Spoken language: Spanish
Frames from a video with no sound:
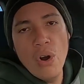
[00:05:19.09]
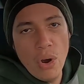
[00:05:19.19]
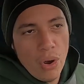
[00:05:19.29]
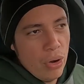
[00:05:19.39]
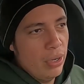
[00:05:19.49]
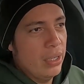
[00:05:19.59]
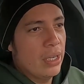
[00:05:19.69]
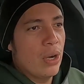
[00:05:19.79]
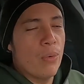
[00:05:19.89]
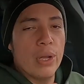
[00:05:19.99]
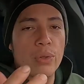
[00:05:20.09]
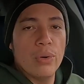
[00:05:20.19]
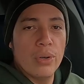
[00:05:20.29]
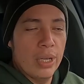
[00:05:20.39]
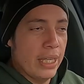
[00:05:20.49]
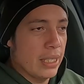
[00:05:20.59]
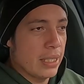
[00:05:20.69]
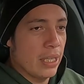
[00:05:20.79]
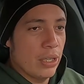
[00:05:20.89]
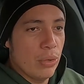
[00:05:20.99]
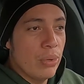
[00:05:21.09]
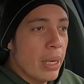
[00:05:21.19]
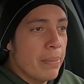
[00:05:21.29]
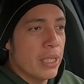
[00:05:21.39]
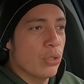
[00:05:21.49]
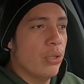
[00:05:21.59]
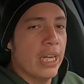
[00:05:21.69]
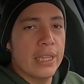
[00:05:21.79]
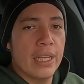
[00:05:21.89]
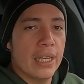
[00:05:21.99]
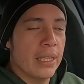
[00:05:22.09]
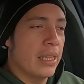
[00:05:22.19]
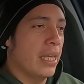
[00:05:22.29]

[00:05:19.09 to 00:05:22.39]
O cuando este, una persona te,